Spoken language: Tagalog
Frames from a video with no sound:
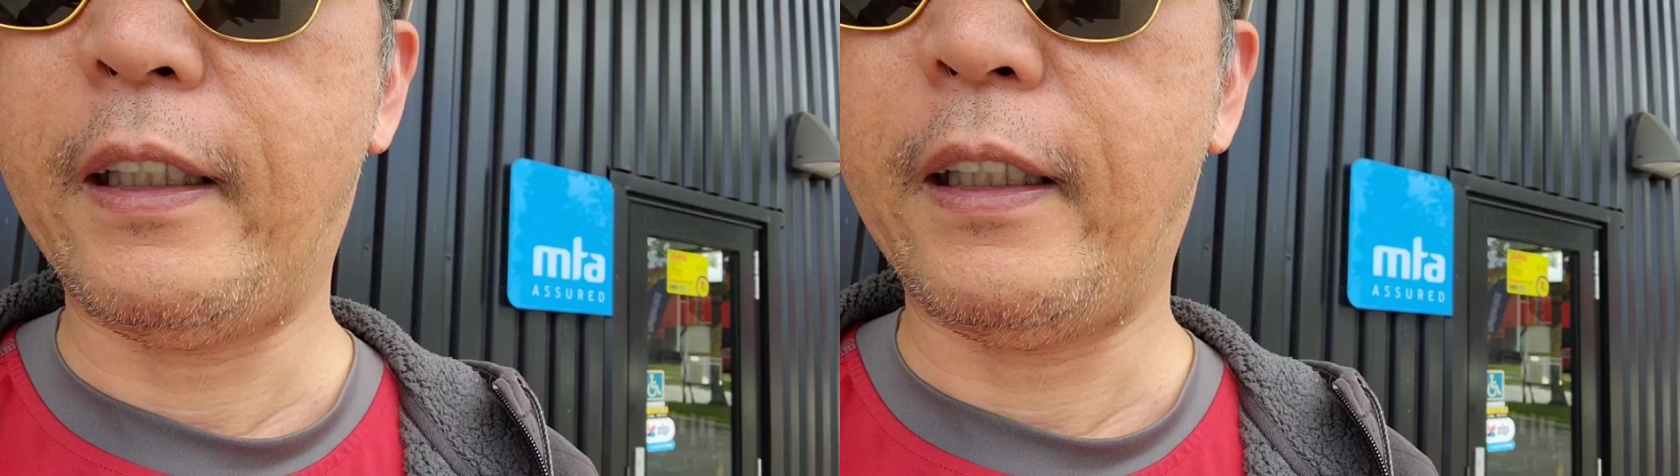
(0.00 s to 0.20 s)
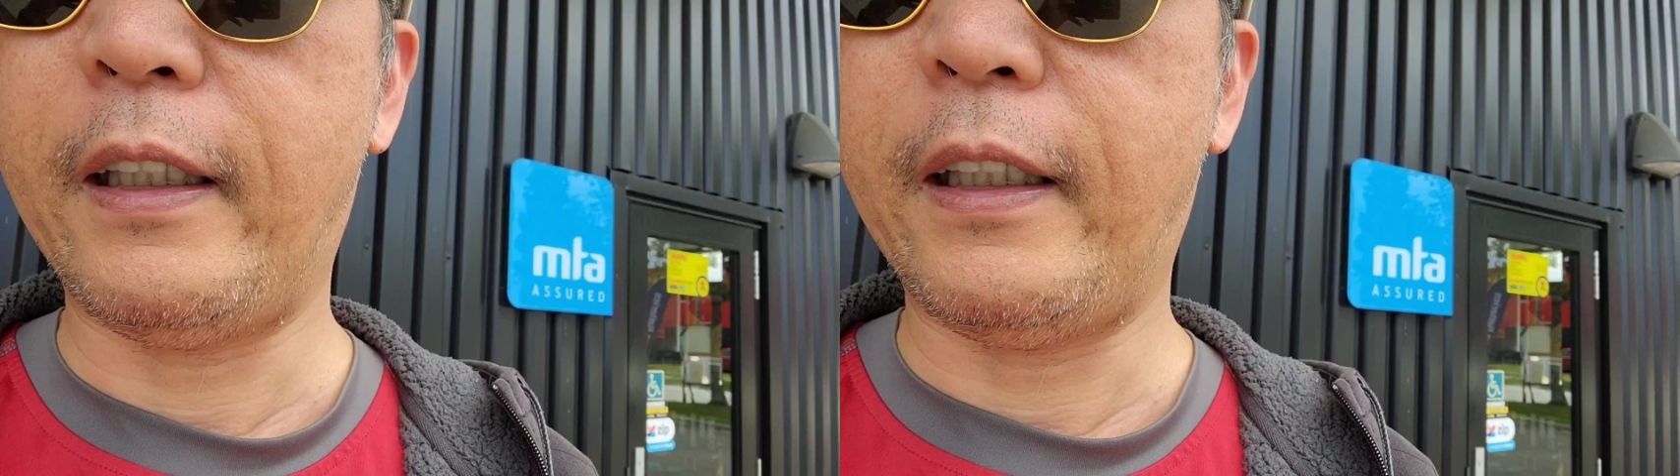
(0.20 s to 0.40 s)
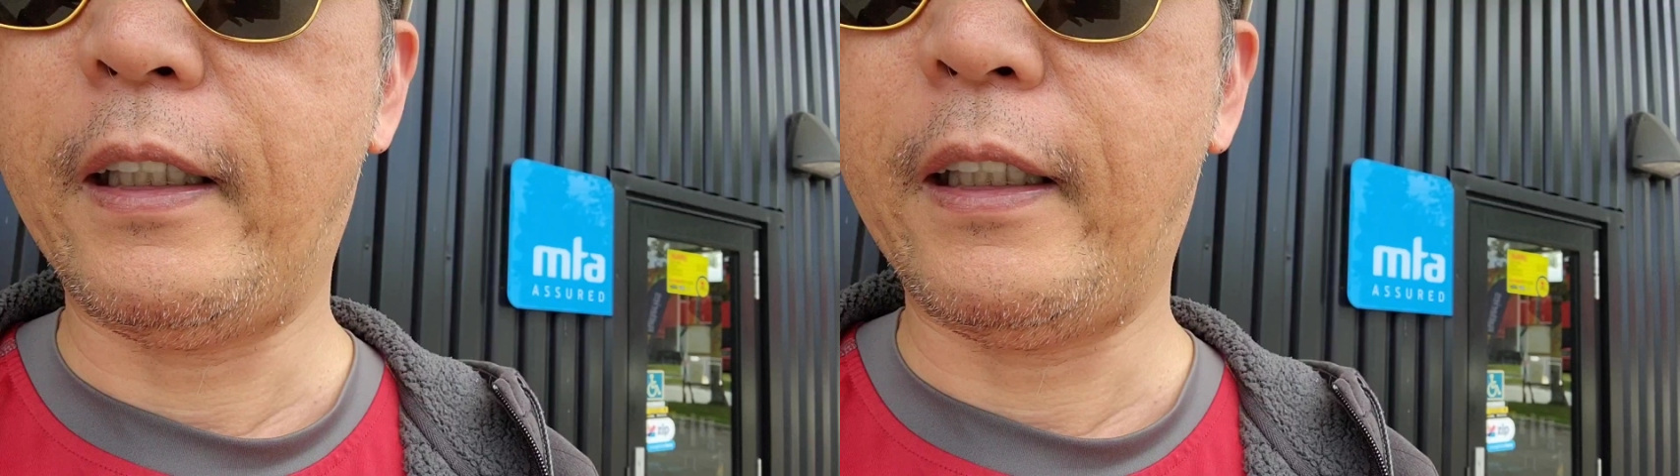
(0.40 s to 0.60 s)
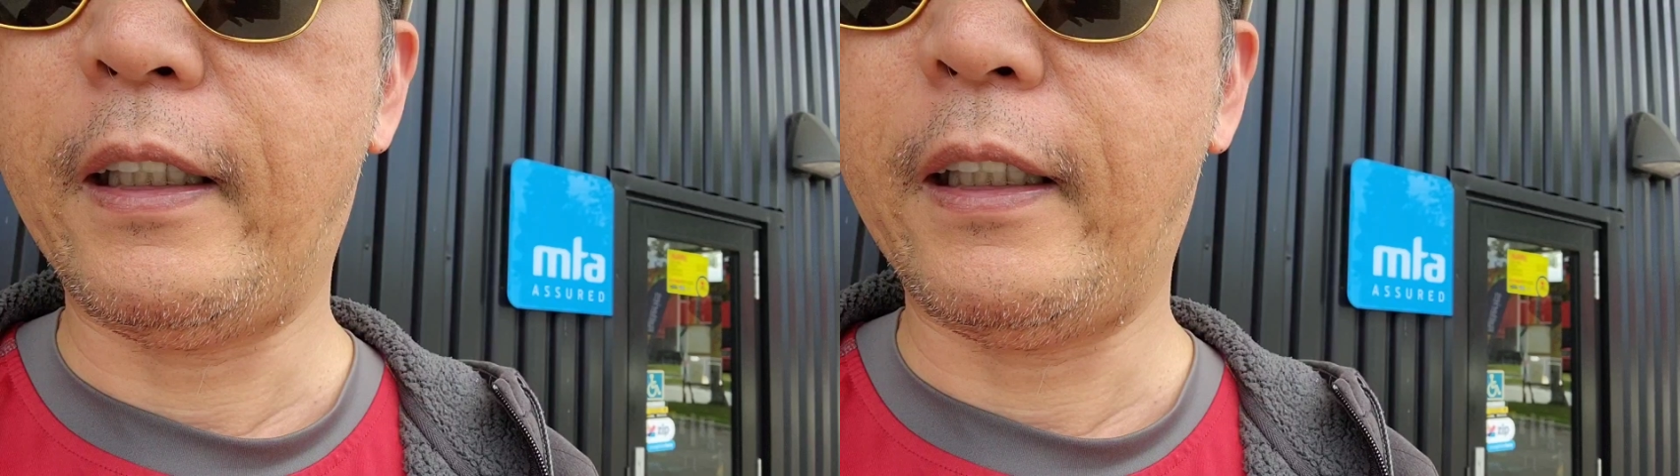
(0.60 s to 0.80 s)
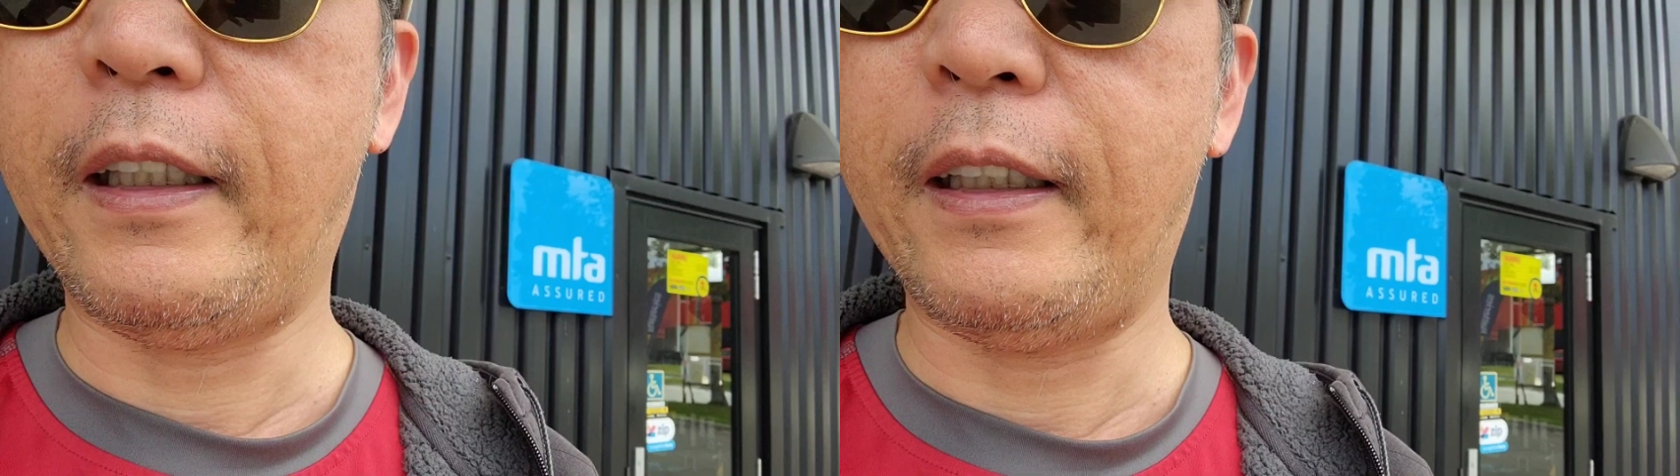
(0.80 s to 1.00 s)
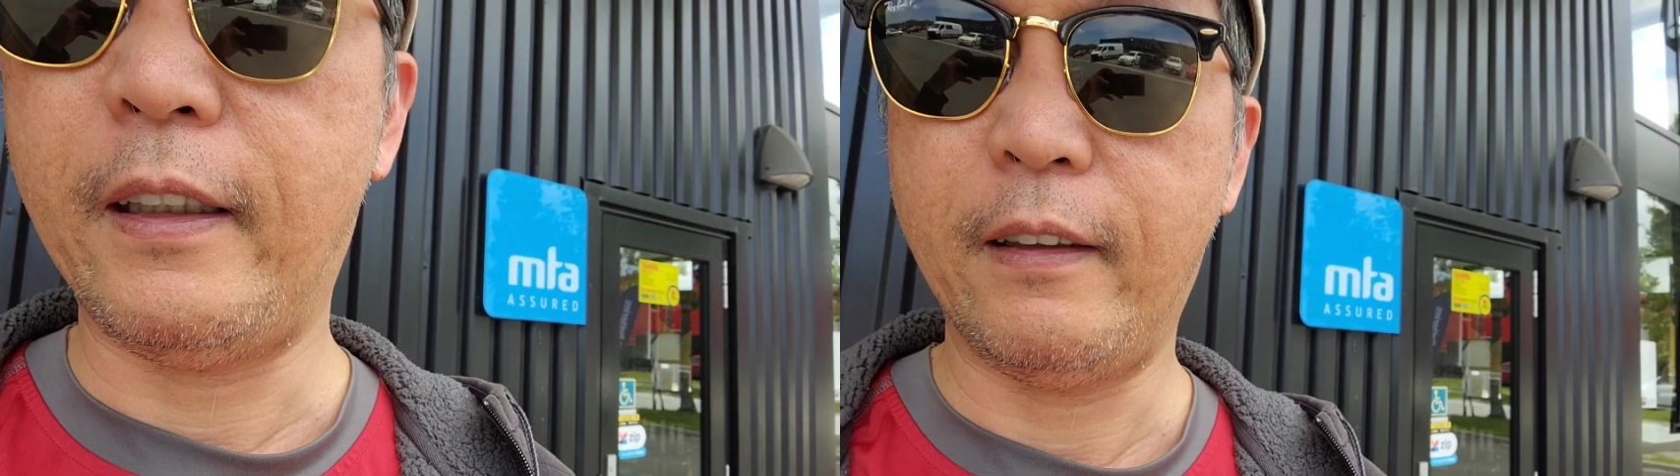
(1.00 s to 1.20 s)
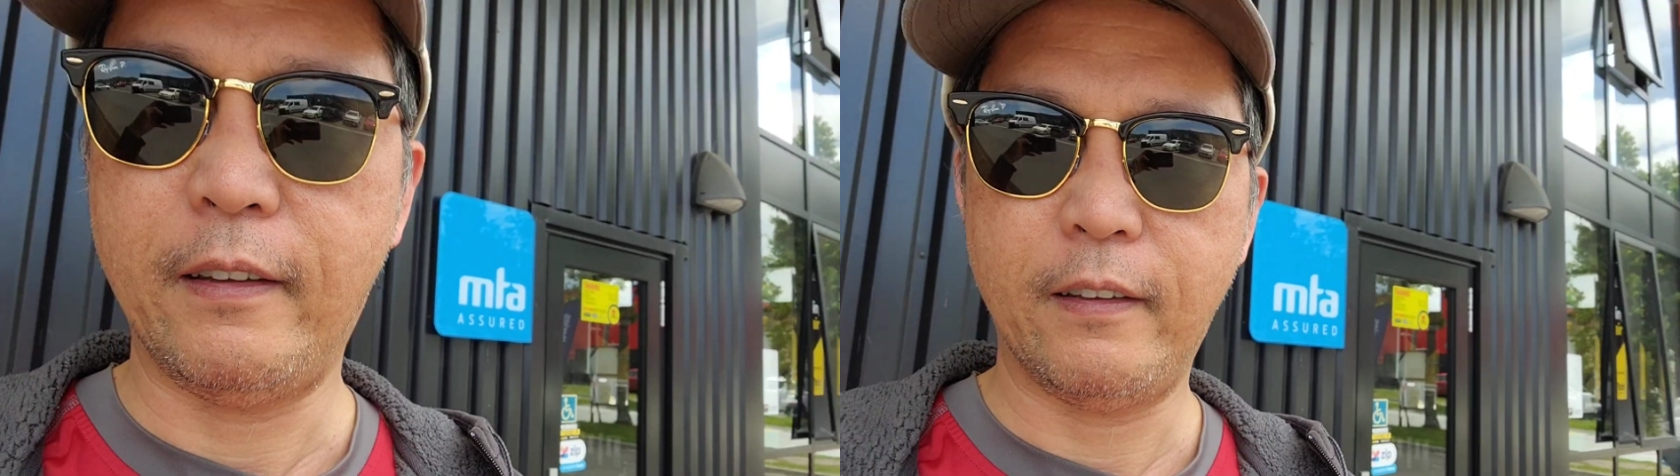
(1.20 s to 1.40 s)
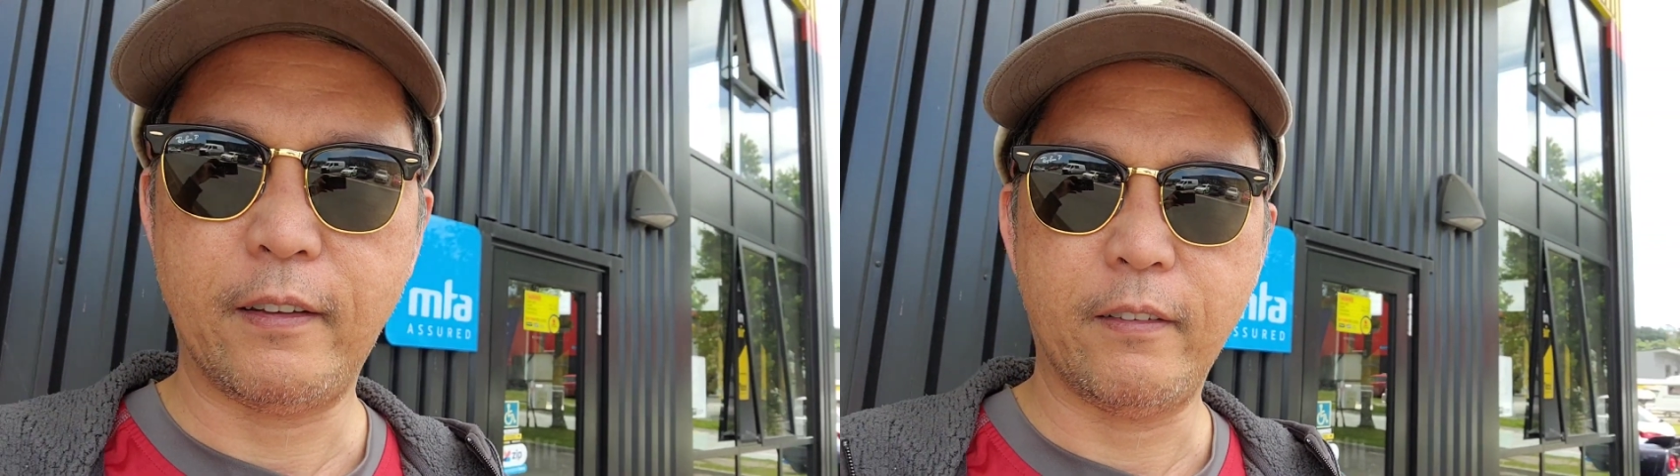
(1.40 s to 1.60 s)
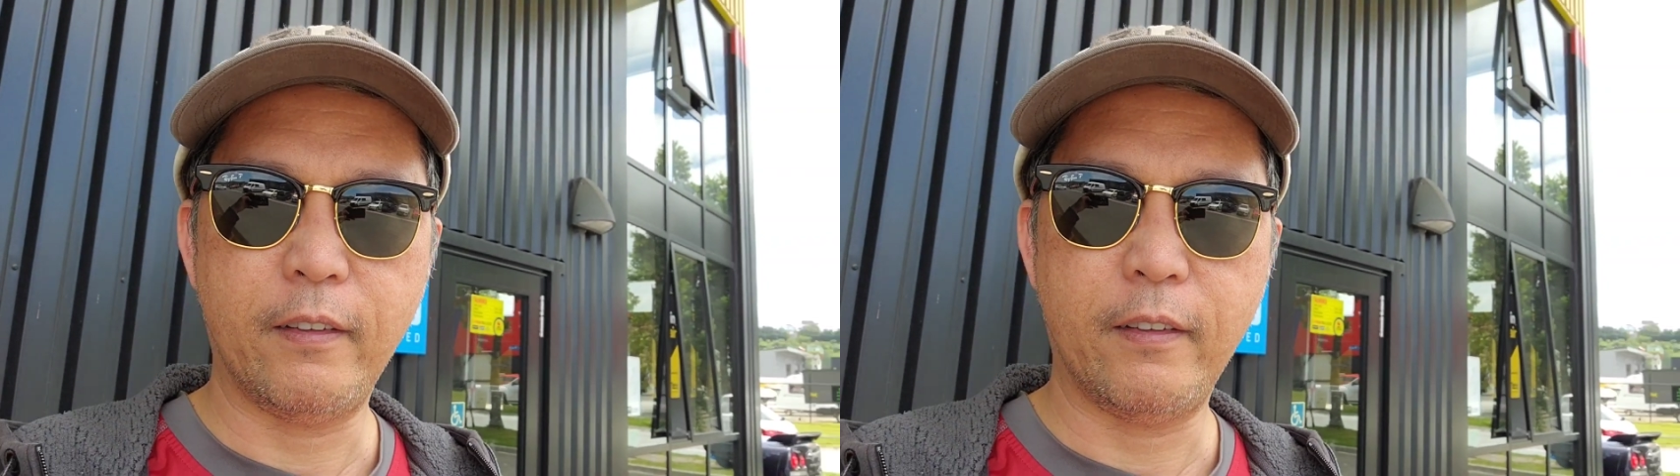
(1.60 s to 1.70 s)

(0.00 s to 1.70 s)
uh, so